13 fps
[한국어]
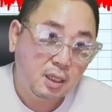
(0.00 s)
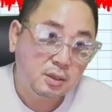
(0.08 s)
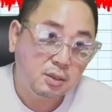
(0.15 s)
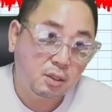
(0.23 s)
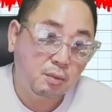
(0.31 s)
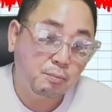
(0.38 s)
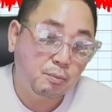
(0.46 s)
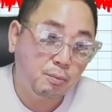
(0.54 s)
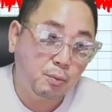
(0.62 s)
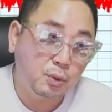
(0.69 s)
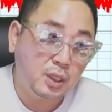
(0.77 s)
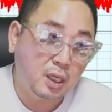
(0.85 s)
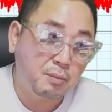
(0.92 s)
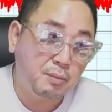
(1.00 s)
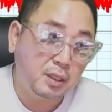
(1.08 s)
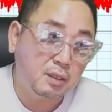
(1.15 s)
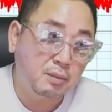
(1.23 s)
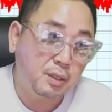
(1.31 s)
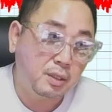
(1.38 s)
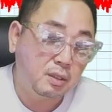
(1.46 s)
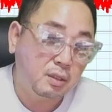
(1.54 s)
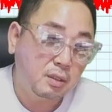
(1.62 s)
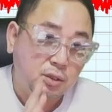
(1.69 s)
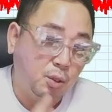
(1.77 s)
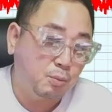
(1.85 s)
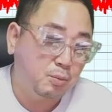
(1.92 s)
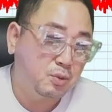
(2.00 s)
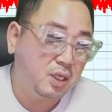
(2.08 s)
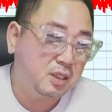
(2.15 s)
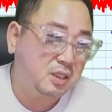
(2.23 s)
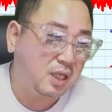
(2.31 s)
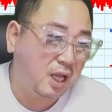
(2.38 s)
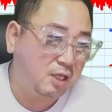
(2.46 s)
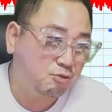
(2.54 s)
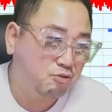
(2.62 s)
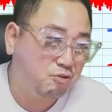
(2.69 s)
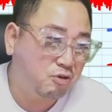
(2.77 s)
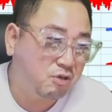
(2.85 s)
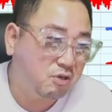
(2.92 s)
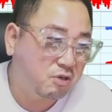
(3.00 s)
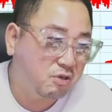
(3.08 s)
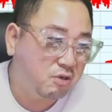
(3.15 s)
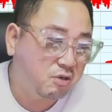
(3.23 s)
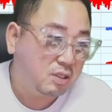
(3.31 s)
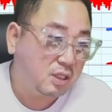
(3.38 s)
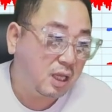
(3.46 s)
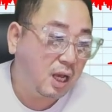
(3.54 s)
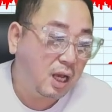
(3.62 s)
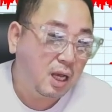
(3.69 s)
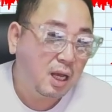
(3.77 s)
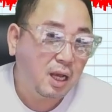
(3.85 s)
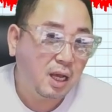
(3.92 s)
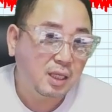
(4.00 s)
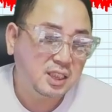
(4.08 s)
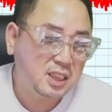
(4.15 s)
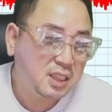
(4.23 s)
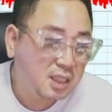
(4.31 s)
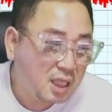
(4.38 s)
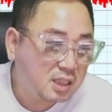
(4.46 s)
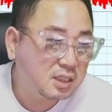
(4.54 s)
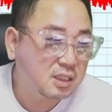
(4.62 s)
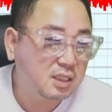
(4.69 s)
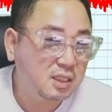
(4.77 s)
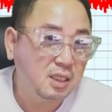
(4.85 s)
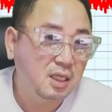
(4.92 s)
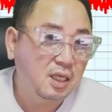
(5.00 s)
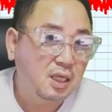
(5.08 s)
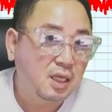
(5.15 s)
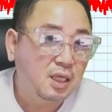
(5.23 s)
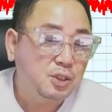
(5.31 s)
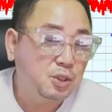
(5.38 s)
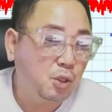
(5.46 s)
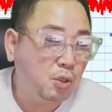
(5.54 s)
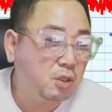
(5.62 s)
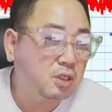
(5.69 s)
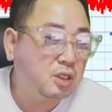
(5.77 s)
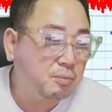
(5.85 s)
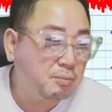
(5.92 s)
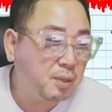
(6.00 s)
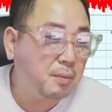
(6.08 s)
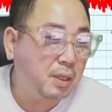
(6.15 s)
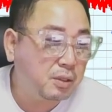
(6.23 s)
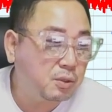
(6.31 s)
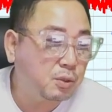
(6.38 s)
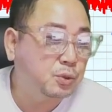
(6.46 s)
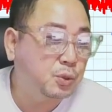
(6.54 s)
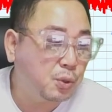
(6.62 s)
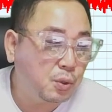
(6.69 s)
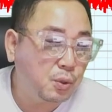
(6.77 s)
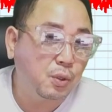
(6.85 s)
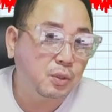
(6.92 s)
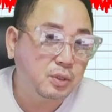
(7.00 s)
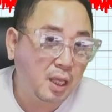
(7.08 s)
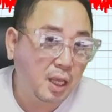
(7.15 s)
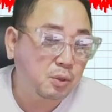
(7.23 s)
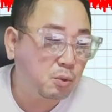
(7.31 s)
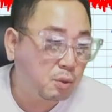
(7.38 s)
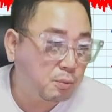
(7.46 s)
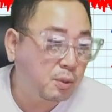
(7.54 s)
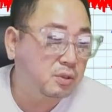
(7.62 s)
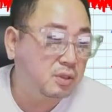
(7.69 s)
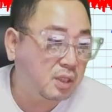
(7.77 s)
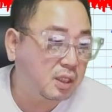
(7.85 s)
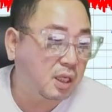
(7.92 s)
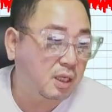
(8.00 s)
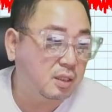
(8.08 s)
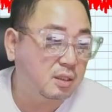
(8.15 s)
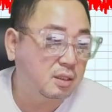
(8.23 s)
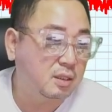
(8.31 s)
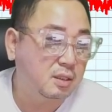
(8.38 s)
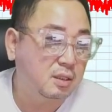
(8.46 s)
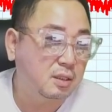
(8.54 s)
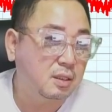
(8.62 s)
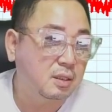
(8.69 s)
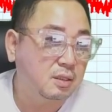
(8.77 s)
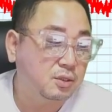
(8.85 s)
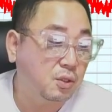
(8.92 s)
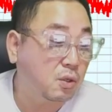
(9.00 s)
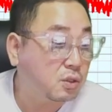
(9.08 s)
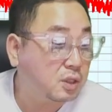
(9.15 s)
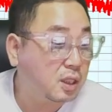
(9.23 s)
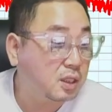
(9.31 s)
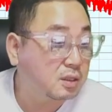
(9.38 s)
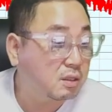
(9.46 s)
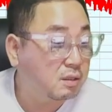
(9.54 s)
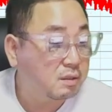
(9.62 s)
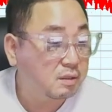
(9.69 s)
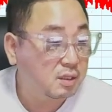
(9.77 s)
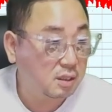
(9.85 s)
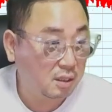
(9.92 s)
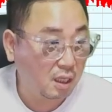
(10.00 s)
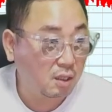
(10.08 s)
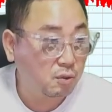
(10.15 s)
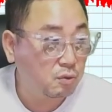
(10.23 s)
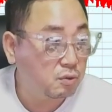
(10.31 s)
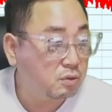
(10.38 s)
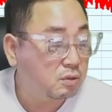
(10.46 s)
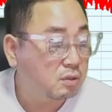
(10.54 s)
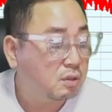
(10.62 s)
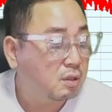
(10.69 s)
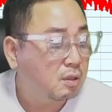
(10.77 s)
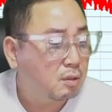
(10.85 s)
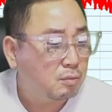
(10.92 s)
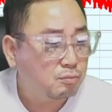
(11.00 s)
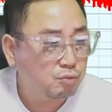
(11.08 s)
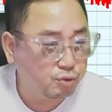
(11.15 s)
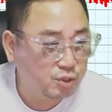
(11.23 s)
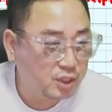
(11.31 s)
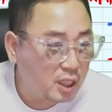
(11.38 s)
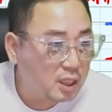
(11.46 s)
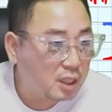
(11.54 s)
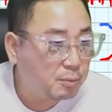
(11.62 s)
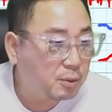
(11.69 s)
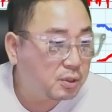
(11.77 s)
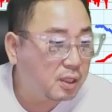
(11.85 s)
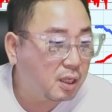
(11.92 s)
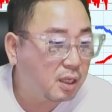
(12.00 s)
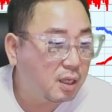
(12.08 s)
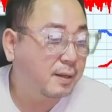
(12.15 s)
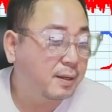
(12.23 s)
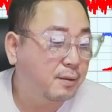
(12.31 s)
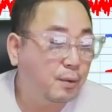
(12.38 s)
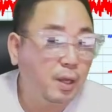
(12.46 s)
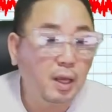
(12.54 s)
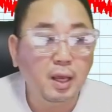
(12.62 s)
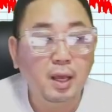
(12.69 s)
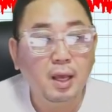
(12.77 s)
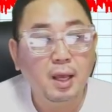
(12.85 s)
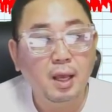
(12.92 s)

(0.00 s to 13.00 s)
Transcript: 저런 모양을 만들면은 전문가들 다 죽어. 나? 신나지? 저런 그림만 만들어줘. 떼돈을 번다, 나는. 저런 장에서 이 땡큐는 부지하게 번다. 왜?